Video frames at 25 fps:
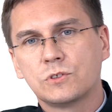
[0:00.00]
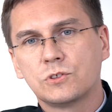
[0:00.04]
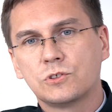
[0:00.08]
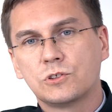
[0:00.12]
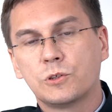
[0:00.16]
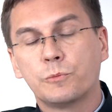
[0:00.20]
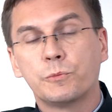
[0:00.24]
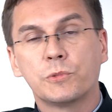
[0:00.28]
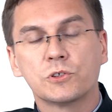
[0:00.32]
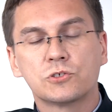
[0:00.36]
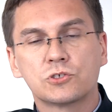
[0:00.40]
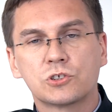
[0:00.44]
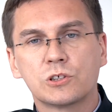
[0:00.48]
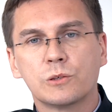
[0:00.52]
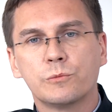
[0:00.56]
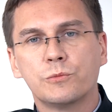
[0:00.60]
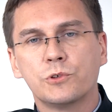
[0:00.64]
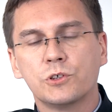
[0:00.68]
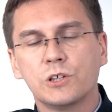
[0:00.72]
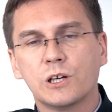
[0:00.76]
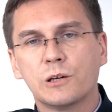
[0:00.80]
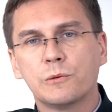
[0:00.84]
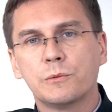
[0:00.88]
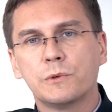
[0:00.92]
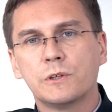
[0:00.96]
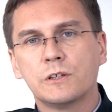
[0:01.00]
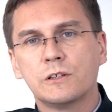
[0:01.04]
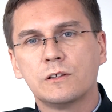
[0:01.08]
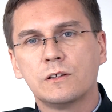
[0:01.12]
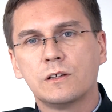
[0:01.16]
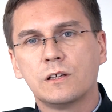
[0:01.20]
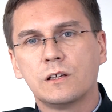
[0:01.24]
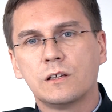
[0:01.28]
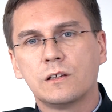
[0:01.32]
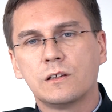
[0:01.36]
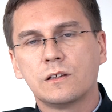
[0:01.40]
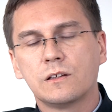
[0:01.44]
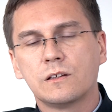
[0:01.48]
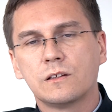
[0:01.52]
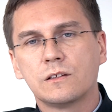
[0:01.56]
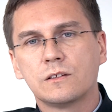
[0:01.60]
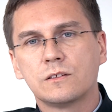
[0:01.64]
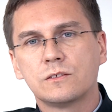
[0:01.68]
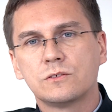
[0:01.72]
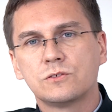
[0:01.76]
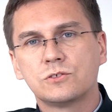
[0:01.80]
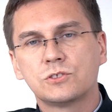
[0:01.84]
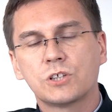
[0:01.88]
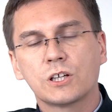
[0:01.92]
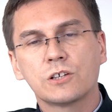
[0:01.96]
czy potrzebujemy
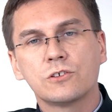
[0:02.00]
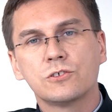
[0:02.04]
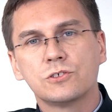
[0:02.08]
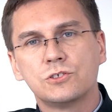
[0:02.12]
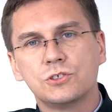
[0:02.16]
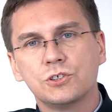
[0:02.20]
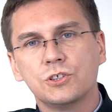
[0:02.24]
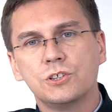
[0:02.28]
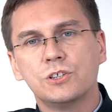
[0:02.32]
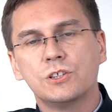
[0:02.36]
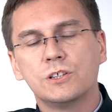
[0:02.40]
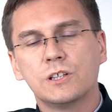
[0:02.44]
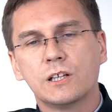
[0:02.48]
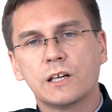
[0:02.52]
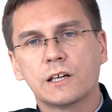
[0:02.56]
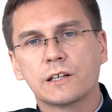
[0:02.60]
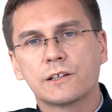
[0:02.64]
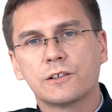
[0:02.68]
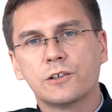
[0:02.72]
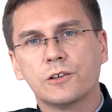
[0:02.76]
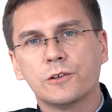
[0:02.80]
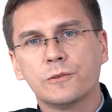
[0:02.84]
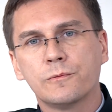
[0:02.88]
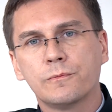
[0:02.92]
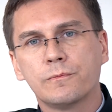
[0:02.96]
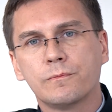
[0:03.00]
czegoś innego.